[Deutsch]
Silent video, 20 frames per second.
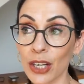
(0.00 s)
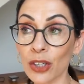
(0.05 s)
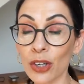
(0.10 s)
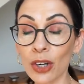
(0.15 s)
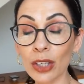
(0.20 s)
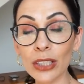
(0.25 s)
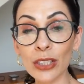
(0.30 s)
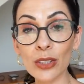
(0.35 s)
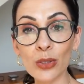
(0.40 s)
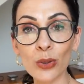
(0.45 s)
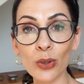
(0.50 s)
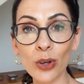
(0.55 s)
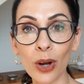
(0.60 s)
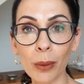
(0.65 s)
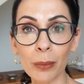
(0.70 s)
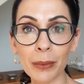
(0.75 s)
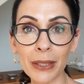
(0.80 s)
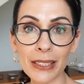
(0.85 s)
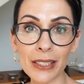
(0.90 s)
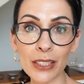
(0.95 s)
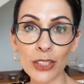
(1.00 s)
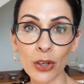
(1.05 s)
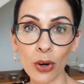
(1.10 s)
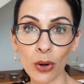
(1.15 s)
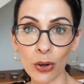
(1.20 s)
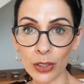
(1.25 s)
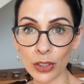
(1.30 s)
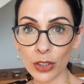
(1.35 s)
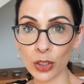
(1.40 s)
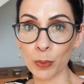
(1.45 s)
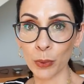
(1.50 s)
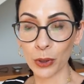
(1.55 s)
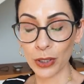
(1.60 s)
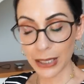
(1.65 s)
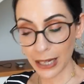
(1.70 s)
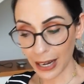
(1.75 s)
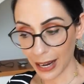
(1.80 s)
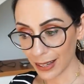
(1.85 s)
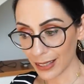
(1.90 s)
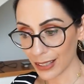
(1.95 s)
Noch dazu kommt, dass ich heute
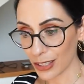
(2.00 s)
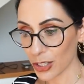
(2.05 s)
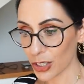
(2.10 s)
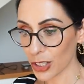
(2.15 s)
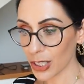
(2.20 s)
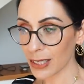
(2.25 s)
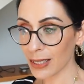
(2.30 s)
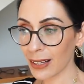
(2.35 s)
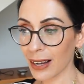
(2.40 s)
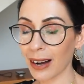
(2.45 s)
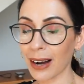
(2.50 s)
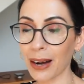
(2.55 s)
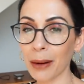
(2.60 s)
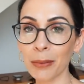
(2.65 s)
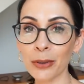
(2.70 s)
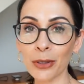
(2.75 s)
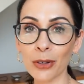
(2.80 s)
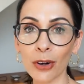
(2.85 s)
spontan entschieden habe,